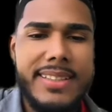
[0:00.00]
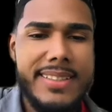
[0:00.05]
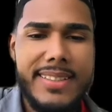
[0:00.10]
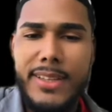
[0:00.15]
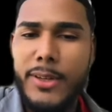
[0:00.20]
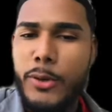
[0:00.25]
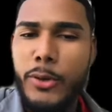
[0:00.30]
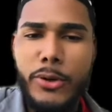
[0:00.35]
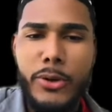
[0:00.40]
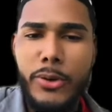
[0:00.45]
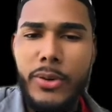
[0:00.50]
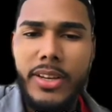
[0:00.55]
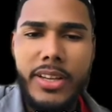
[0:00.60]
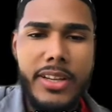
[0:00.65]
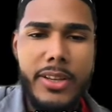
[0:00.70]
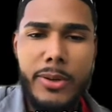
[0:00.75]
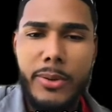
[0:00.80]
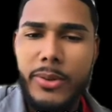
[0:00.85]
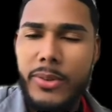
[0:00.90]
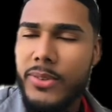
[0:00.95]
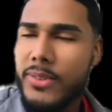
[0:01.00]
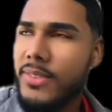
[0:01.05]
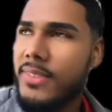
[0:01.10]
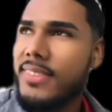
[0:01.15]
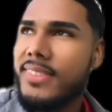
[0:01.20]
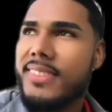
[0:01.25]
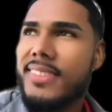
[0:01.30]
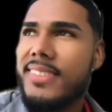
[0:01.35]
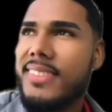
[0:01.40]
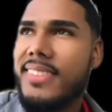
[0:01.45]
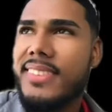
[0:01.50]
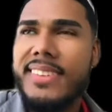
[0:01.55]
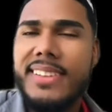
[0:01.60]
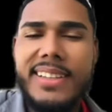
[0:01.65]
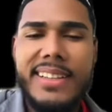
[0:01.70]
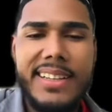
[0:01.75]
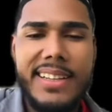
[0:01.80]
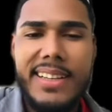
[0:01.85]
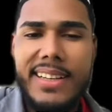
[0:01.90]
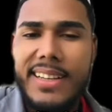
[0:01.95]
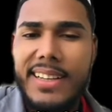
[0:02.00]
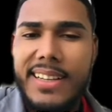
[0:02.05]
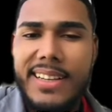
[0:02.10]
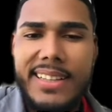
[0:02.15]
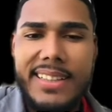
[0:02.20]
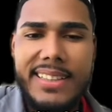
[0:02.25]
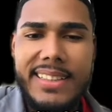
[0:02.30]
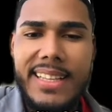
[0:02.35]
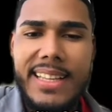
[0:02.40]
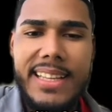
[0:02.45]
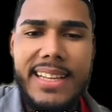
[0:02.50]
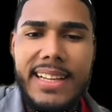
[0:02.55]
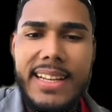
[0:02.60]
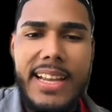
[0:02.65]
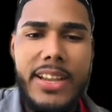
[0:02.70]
es honronero desde